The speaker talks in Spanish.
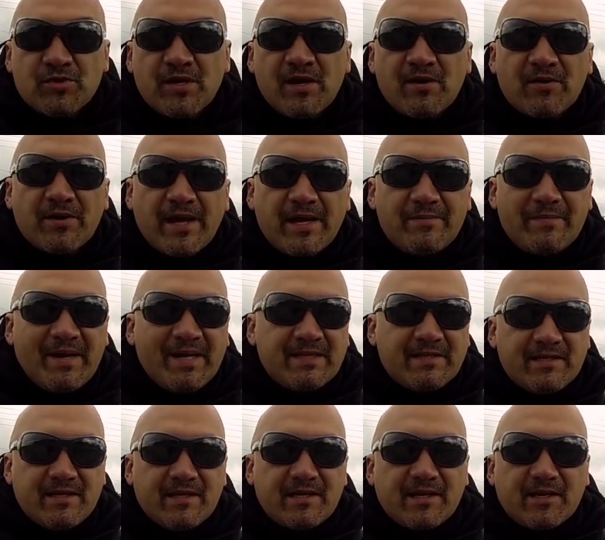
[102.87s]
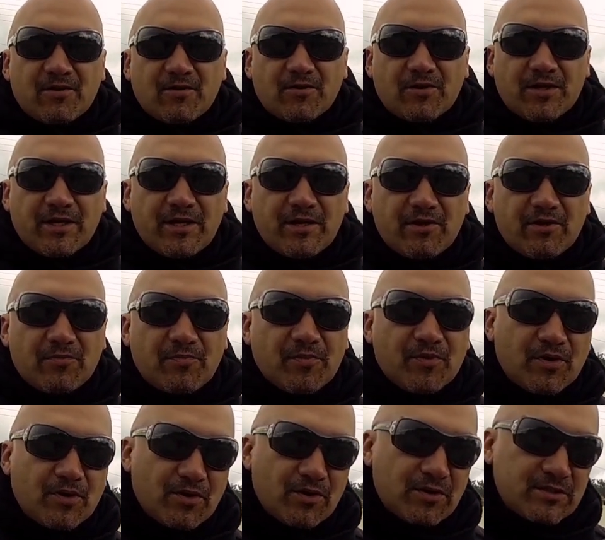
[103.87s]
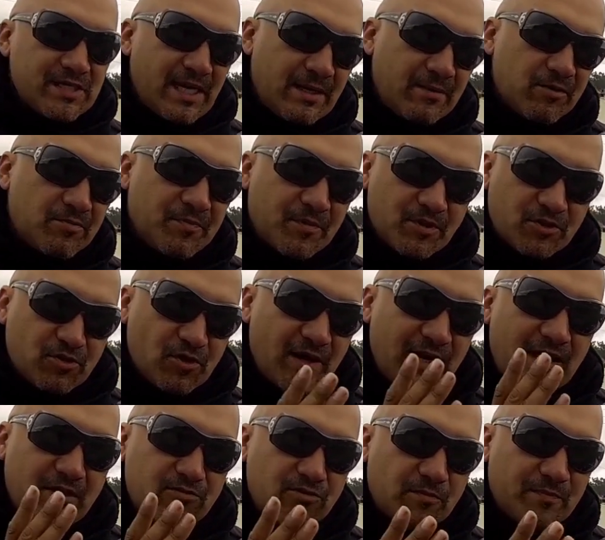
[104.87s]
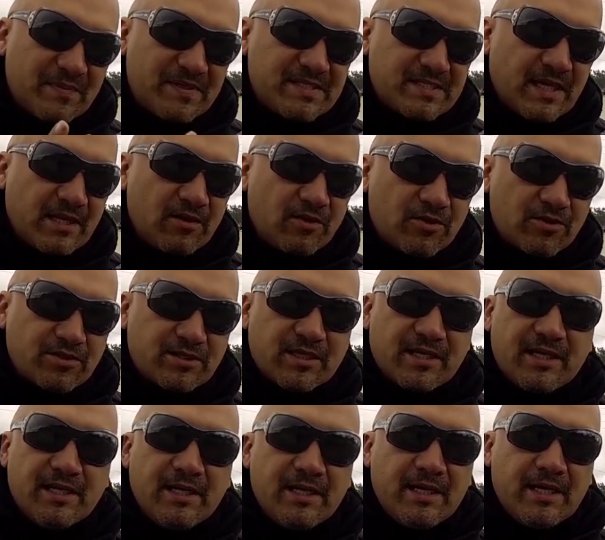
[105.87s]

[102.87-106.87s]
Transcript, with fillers: una hora y veinte de recorrido, por, salimos por toda la autopista norte,